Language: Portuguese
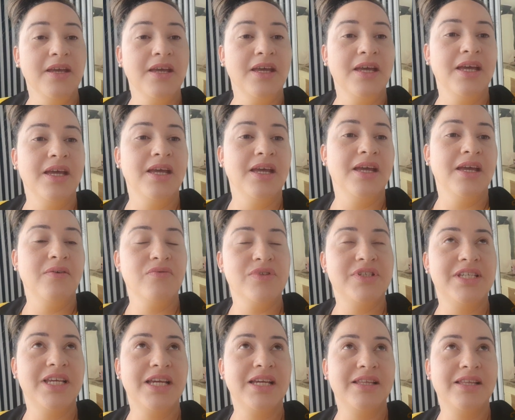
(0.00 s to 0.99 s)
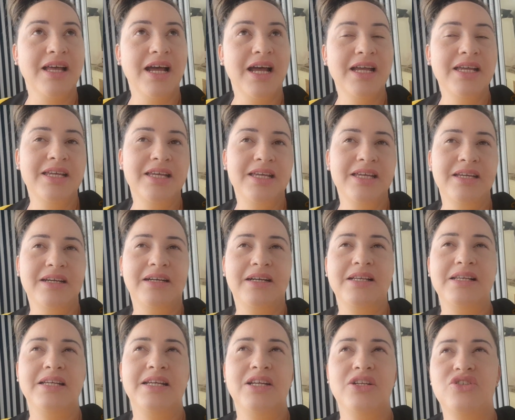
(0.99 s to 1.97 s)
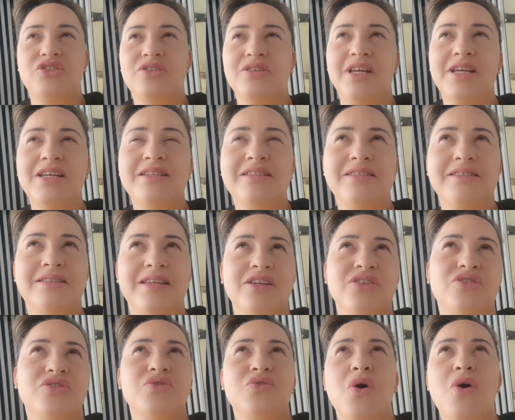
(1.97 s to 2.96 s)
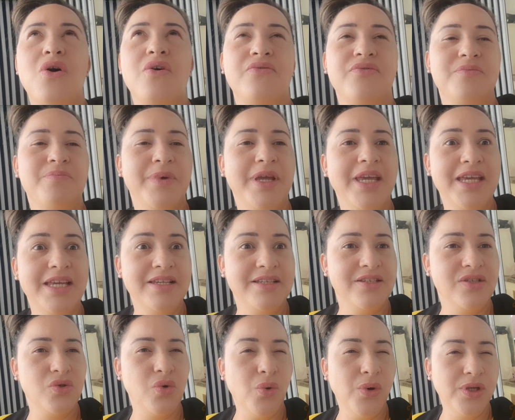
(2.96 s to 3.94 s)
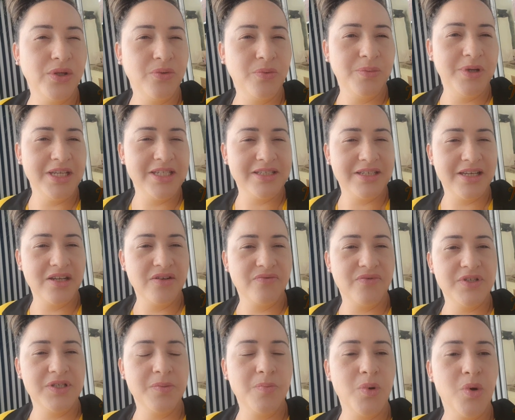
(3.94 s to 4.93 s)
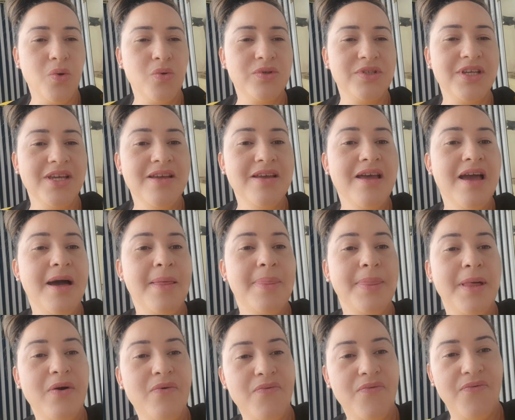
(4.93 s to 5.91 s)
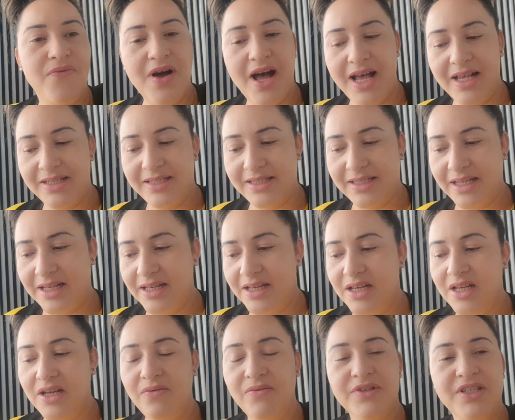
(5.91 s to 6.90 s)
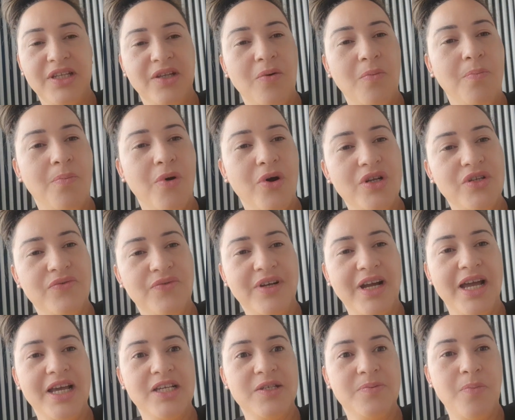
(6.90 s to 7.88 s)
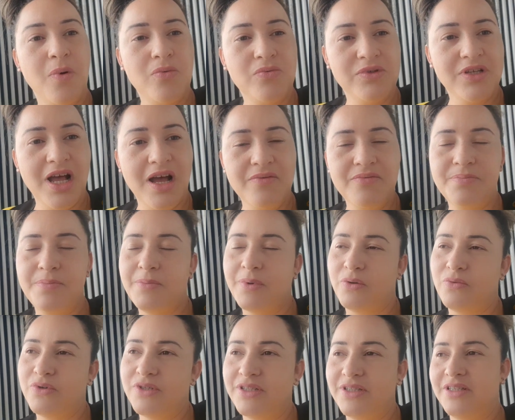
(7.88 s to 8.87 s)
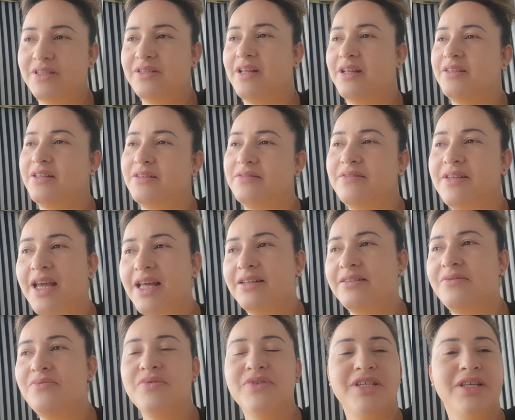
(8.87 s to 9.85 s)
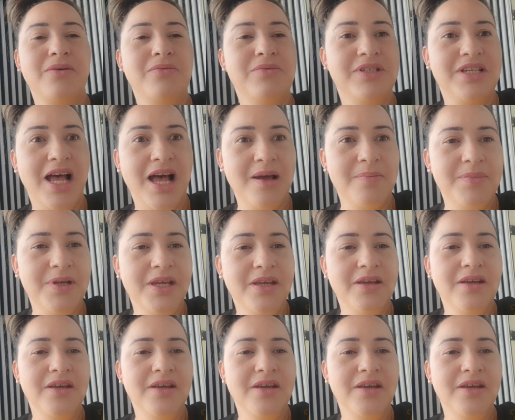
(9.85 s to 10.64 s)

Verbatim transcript: É, você que tá aí, a cliente, nem que esteja nove meses, oito meses querendo fazer bronze, não faça. Você não pode ficar responsável por uma coisa que está dentro dela que você não sabe